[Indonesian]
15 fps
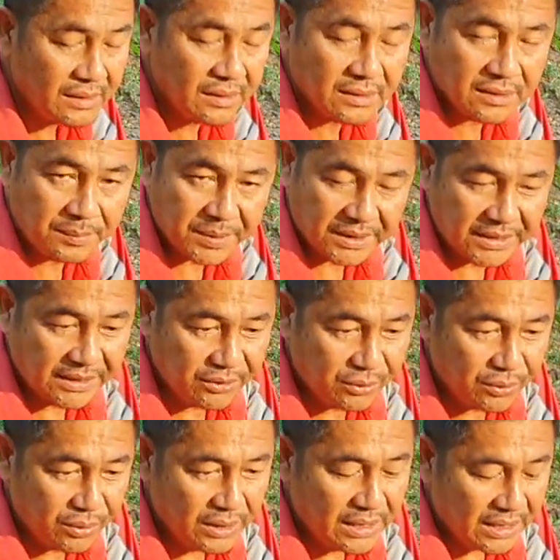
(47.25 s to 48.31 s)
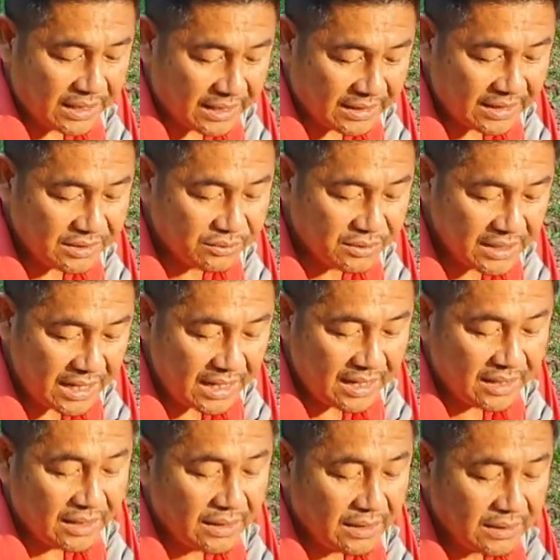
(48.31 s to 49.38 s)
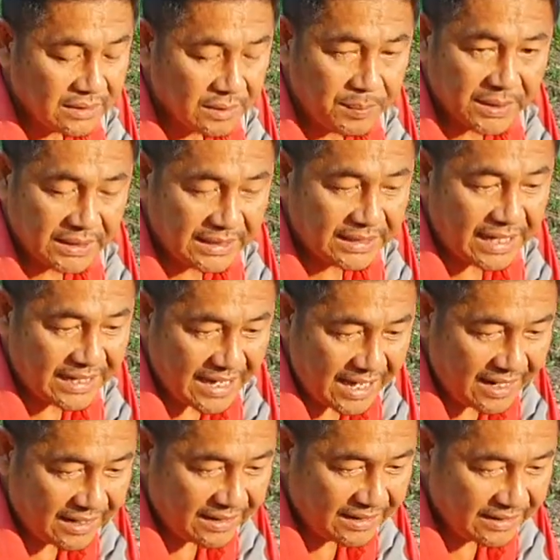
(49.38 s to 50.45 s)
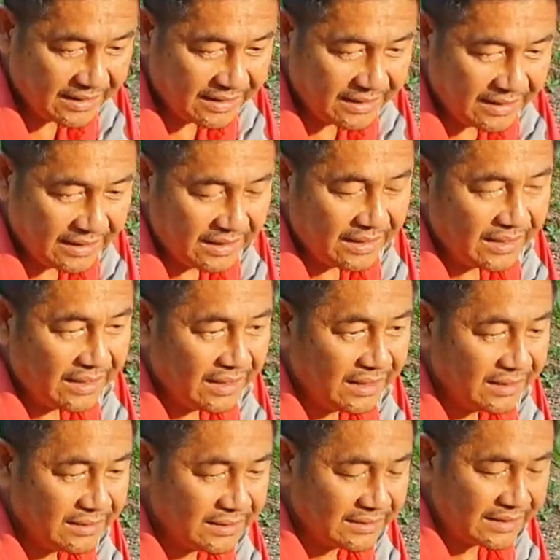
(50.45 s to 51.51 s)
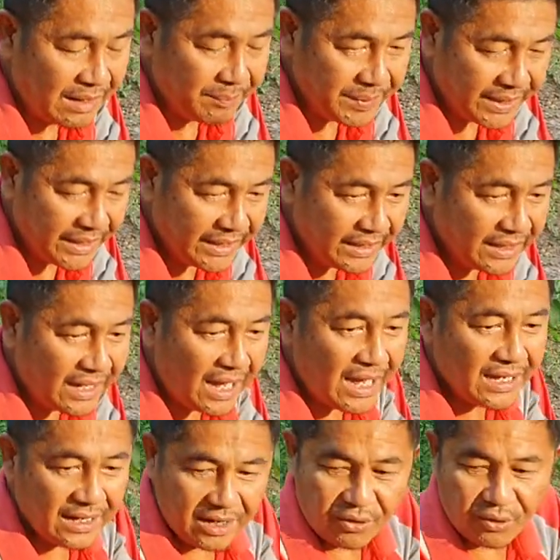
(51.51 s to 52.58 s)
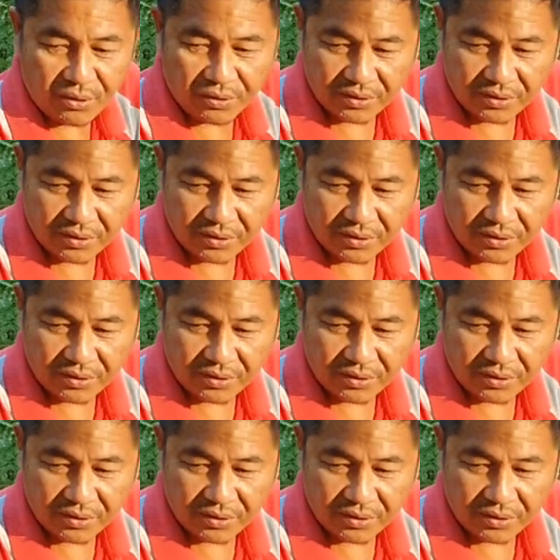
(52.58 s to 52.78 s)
seperti itu karena sudah seperti tanah tetapi kalau